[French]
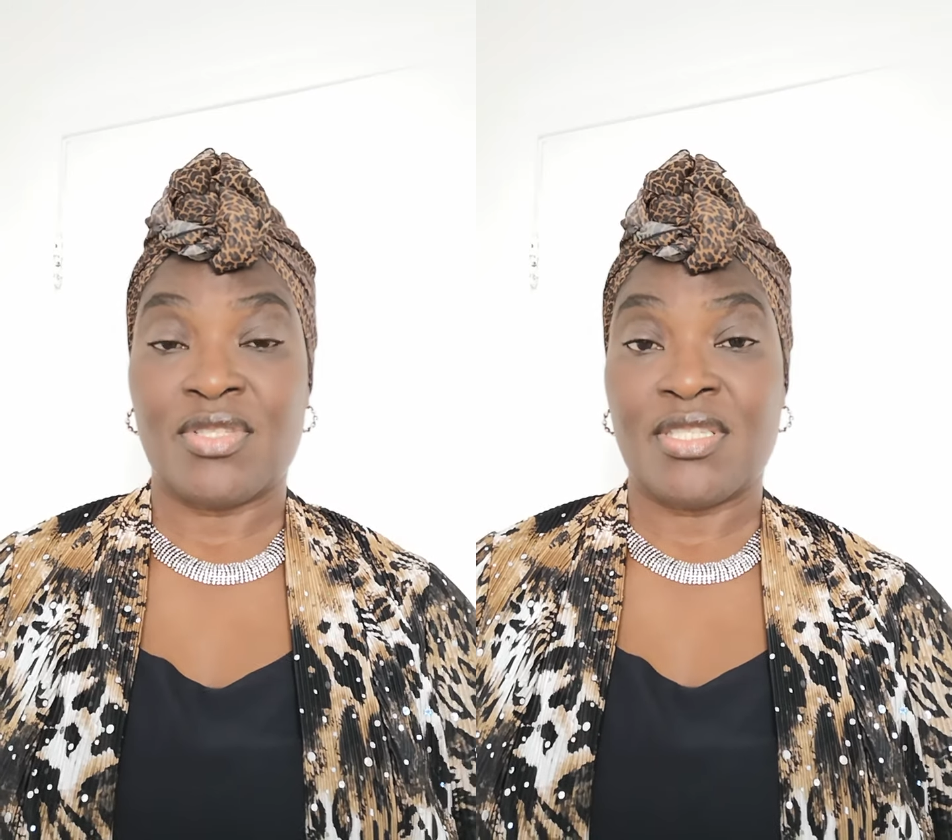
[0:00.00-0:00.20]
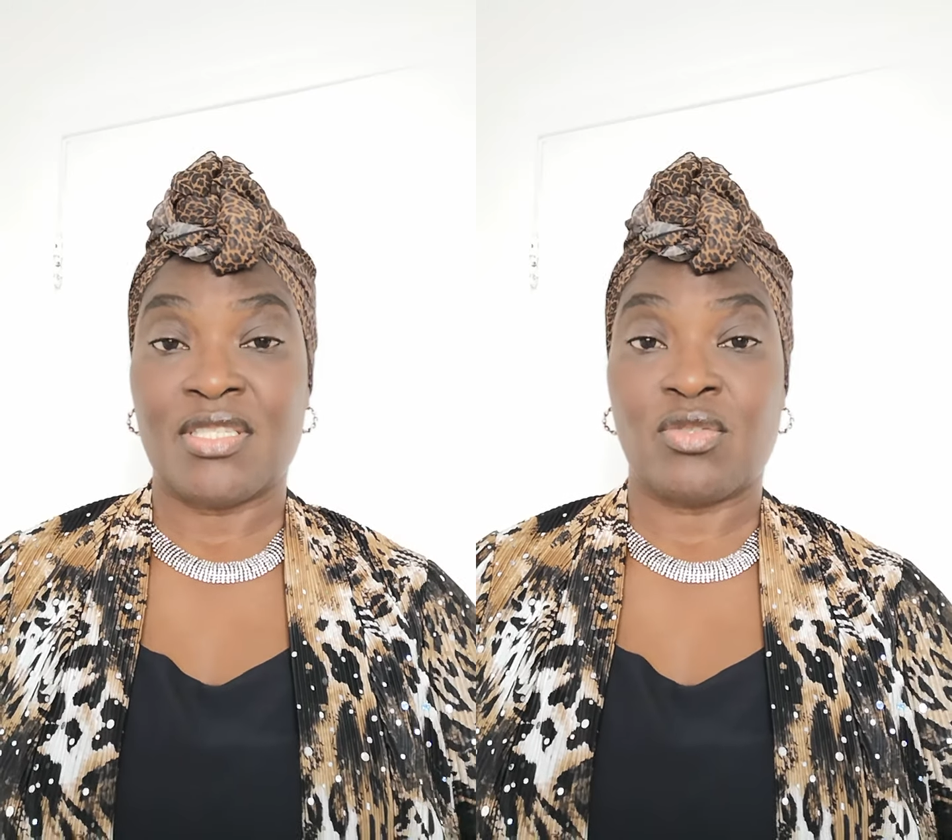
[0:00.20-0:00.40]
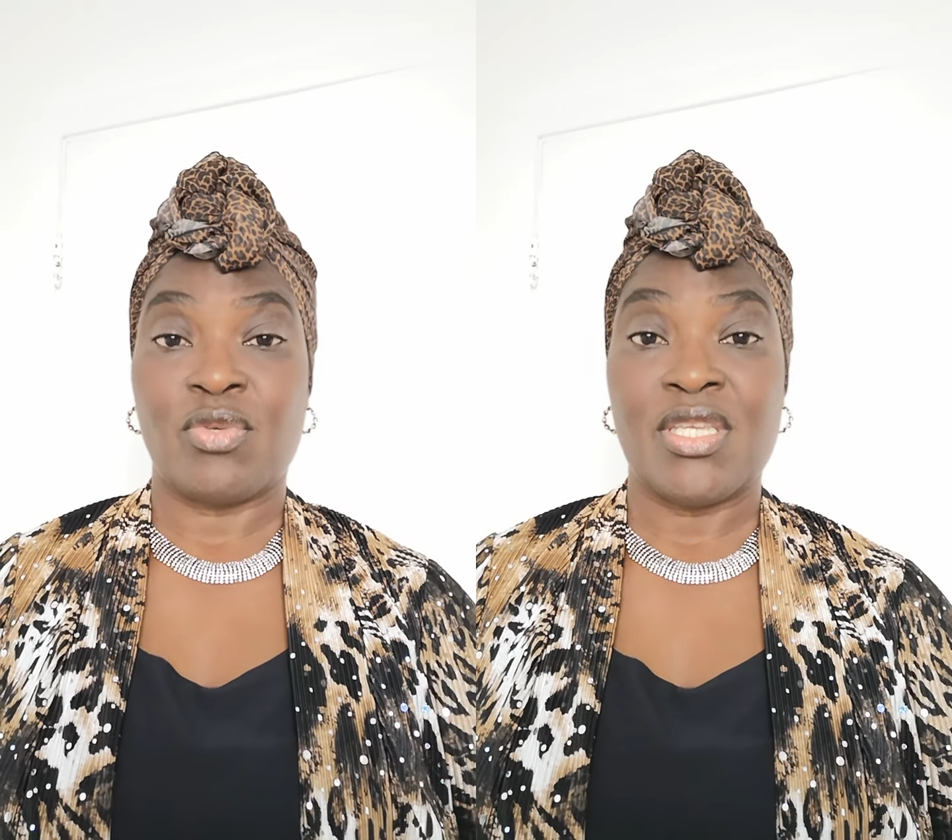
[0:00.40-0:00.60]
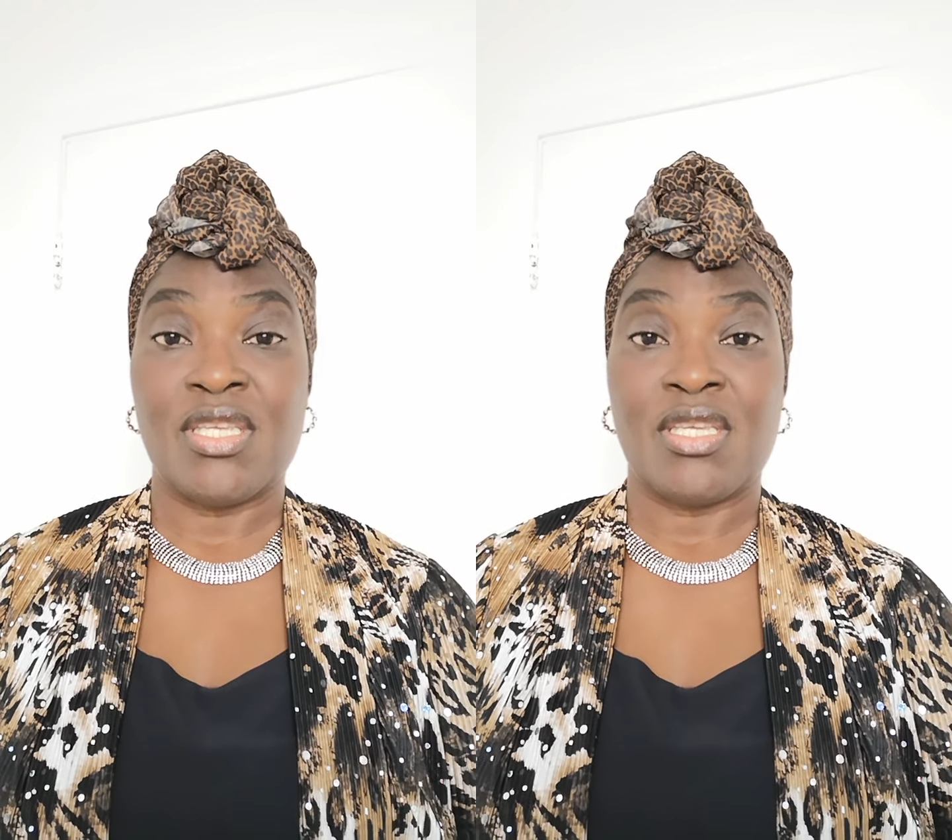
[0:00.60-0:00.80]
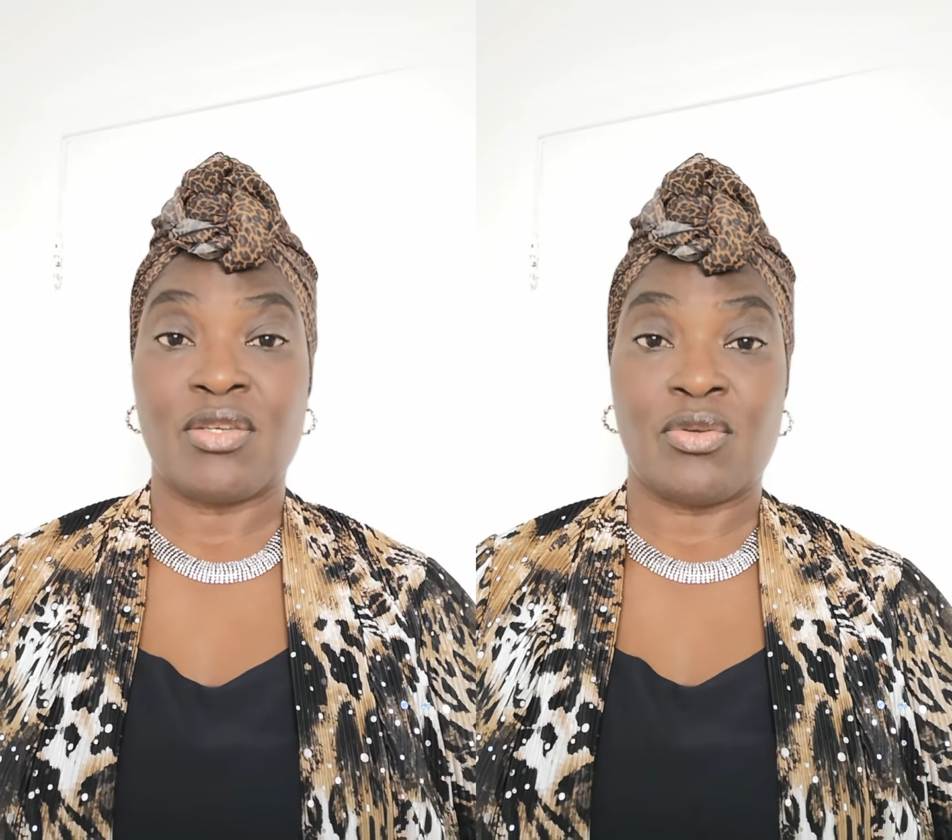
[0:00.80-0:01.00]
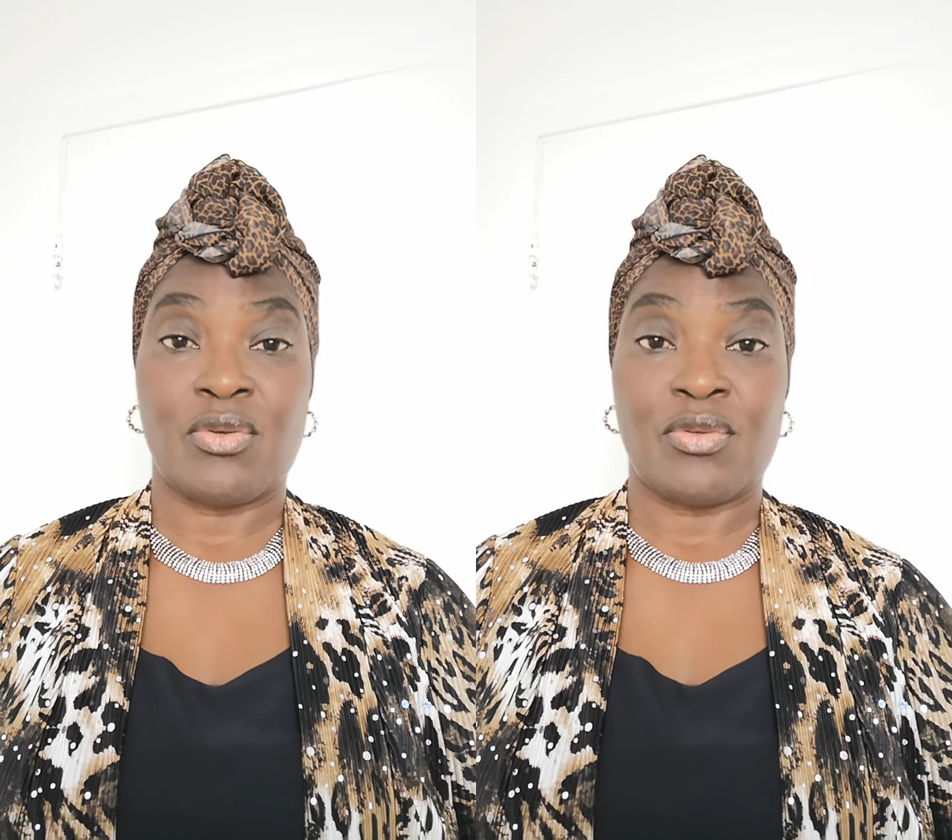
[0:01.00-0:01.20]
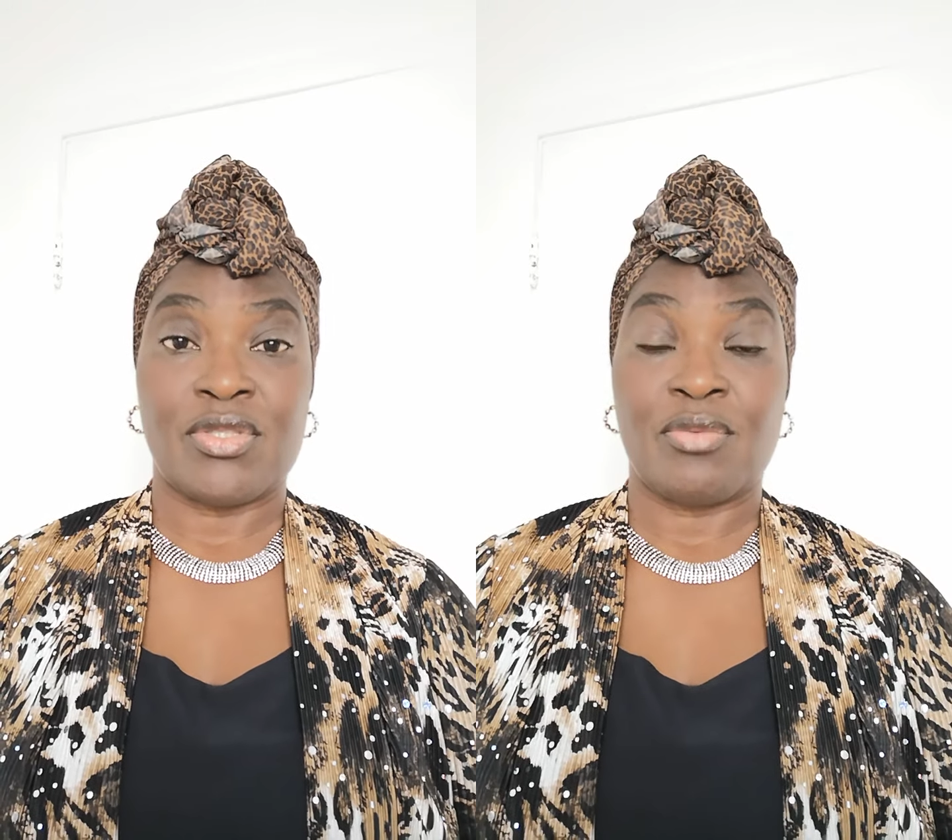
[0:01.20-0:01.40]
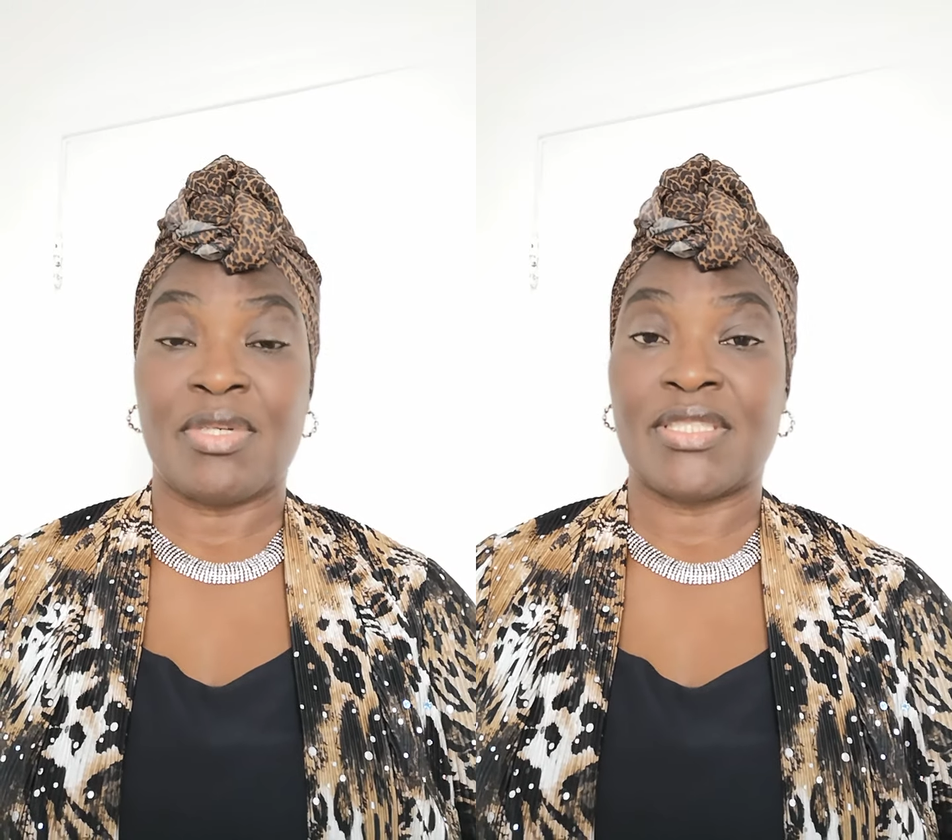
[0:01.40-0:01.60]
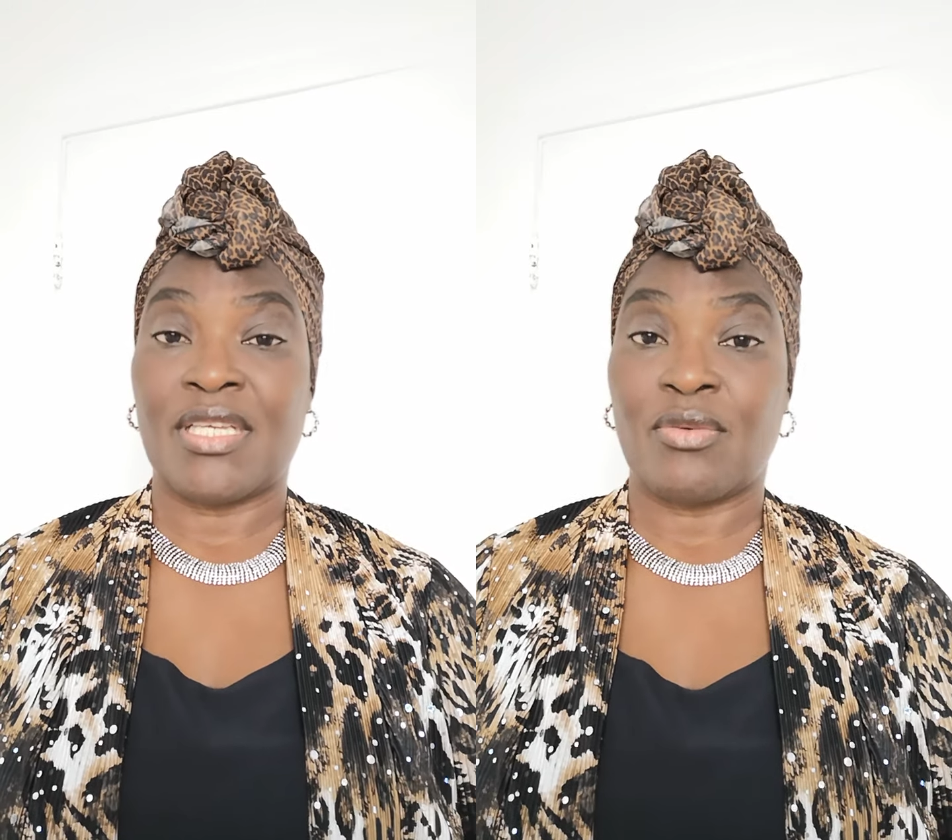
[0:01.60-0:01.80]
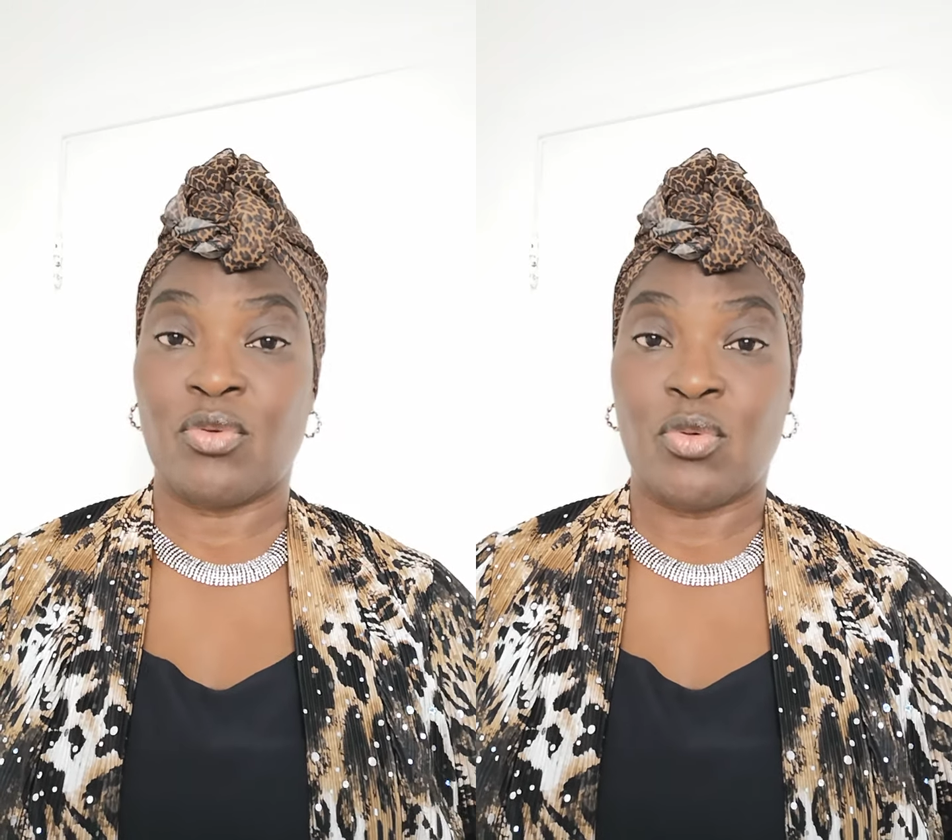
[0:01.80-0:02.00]
circuit et qu'il
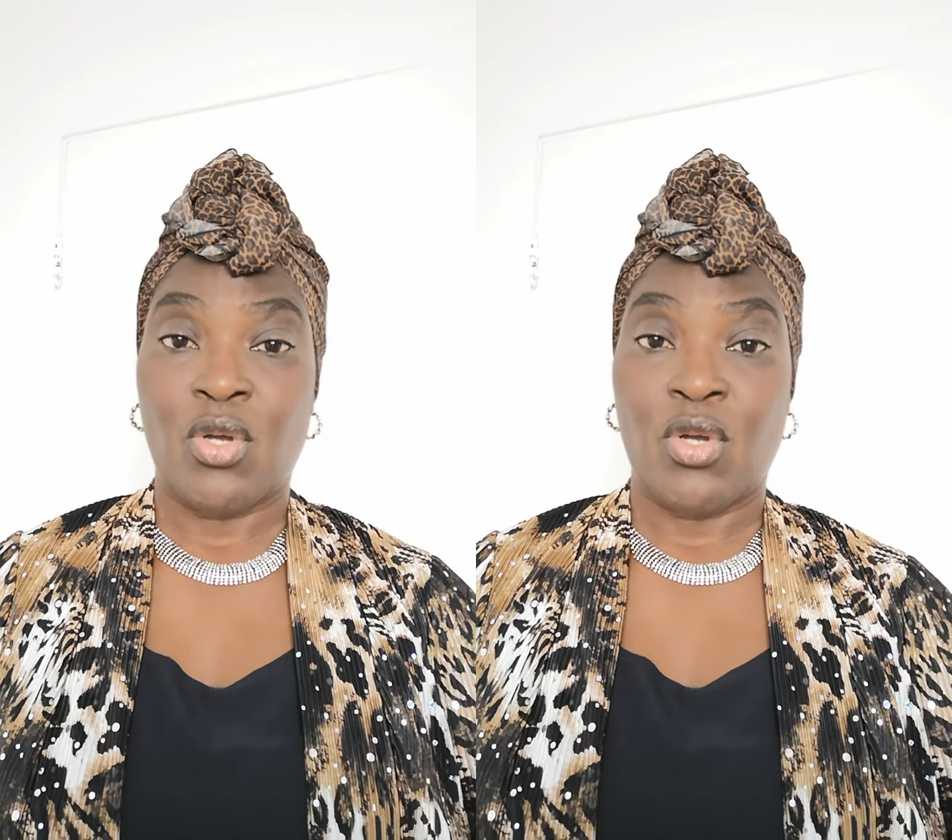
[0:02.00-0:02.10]
demandait